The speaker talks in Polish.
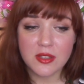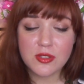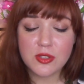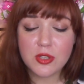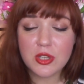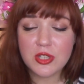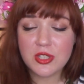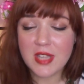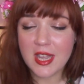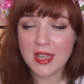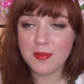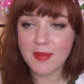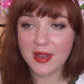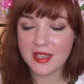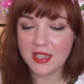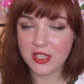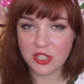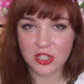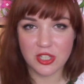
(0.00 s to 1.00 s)
coś tak
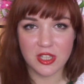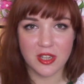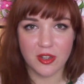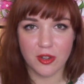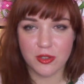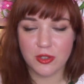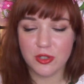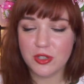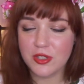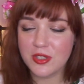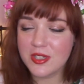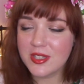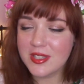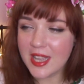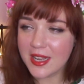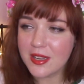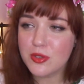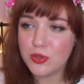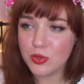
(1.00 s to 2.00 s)
magicznego, coś
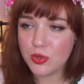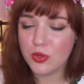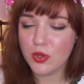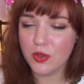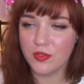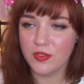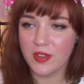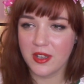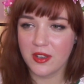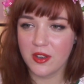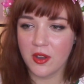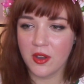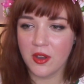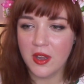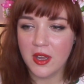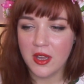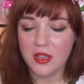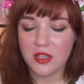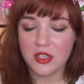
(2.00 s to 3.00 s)
tak
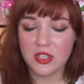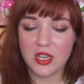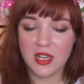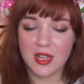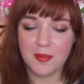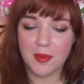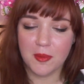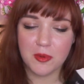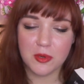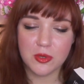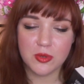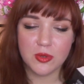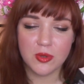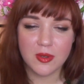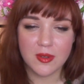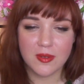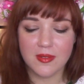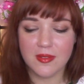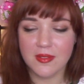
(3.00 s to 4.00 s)
cudownego, że po prostu
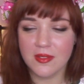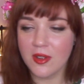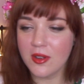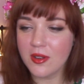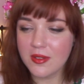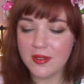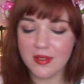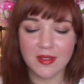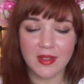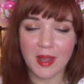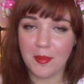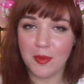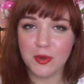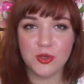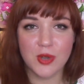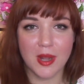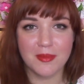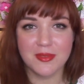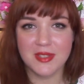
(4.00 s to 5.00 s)
no, ja
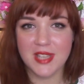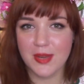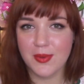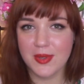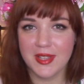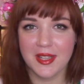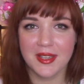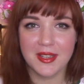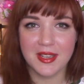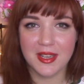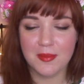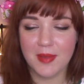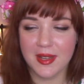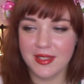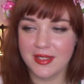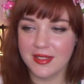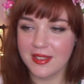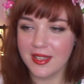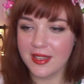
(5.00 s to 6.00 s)
poczułam cały ten
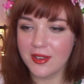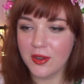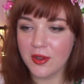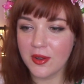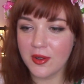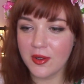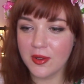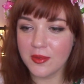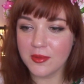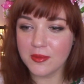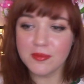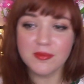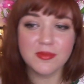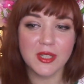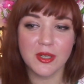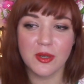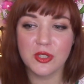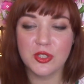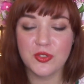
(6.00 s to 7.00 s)
klimat tego,
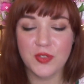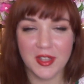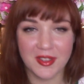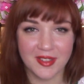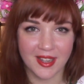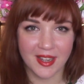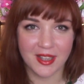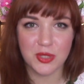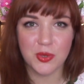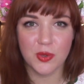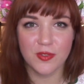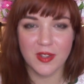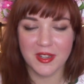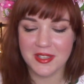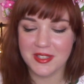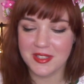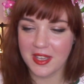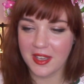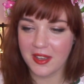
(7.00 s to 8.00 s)
tego święta
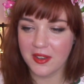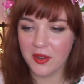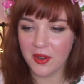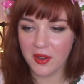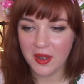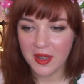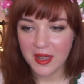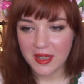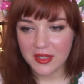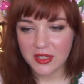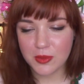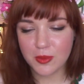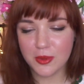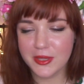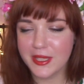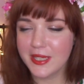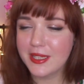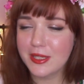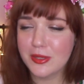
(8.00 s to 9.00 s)
słowiańskiego. To
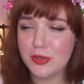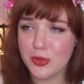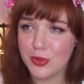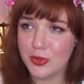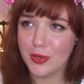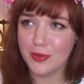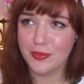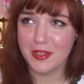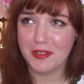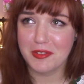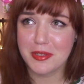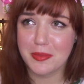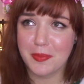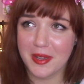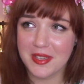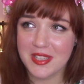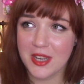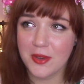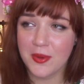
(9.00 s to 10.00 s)
było takie cudowne,
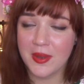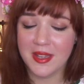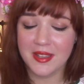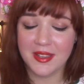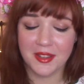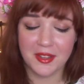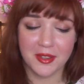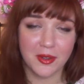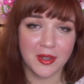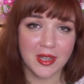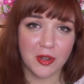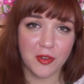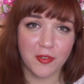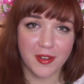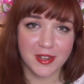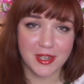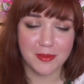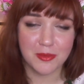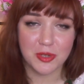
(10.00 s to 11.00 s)
wspaniałe, dlatego ja
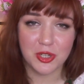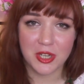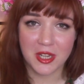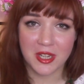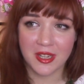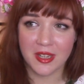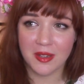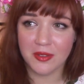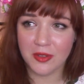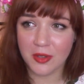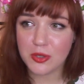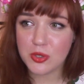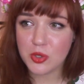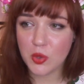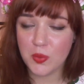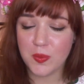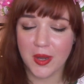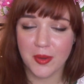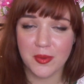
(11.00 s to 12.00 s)
uważam, że Noc
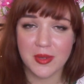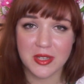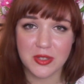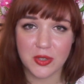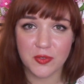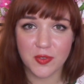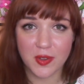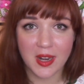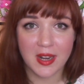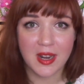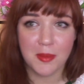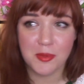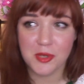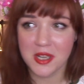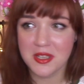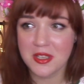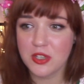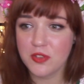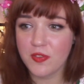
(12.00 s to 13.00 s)
Kupały jest o wiele
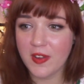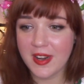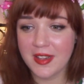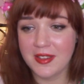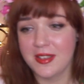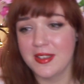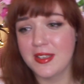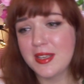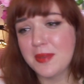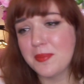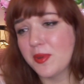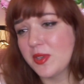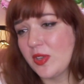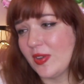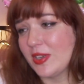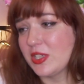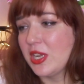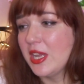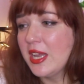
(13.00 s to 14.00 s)
lepsza niż Walentynki,
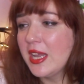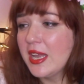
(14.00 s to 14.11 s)
ponieważ